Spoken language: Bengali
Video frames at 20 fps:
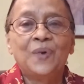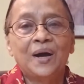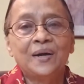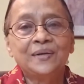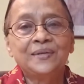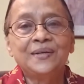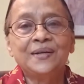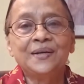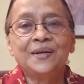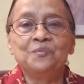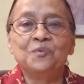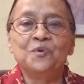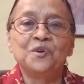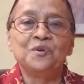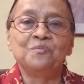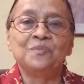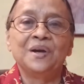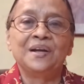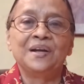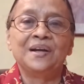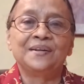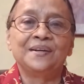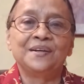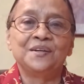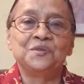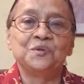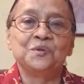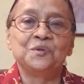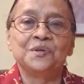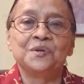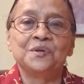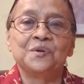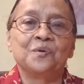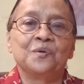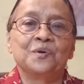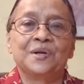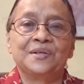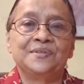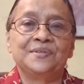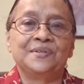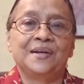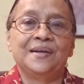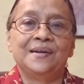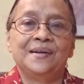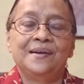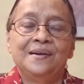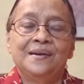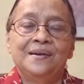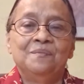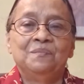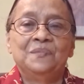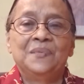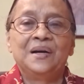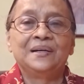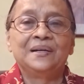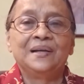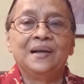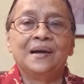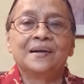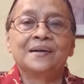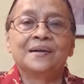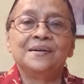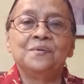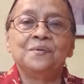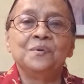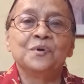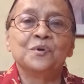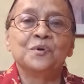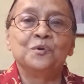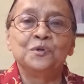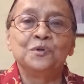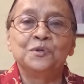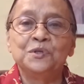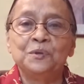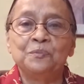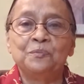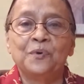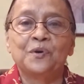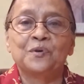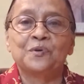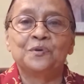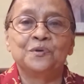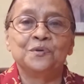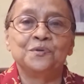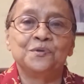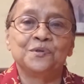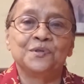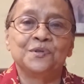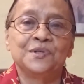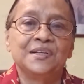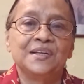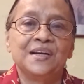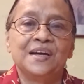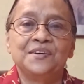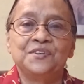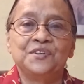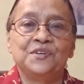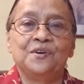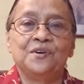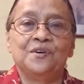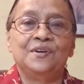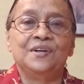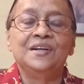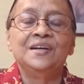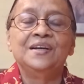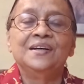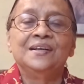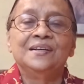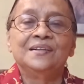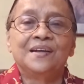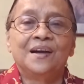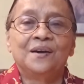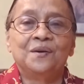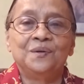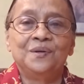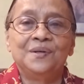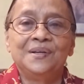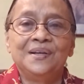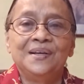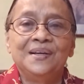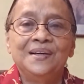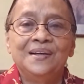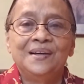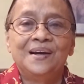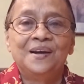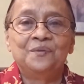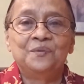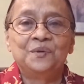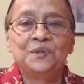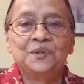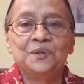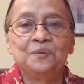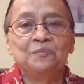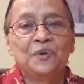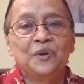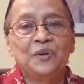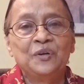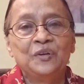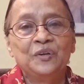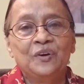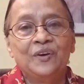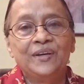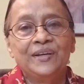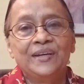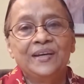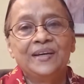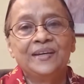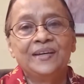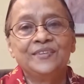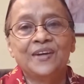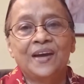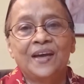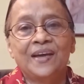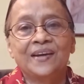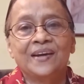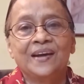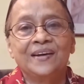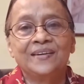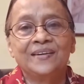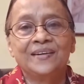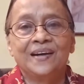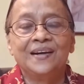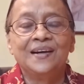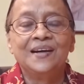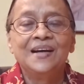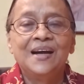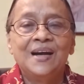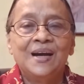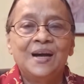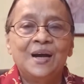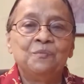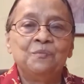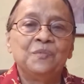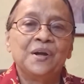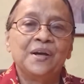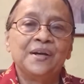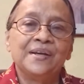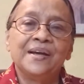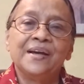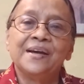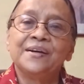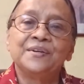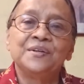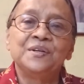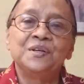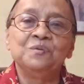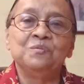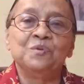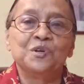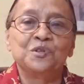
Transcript: মাঠে বইমেলাটা যদি করা যায় বাংলা একাডেমি কর্তৃপক্ষ যদি রাজি হন তাহলে আমাদের মনে হয় এই জায়গাটা আমরা একটি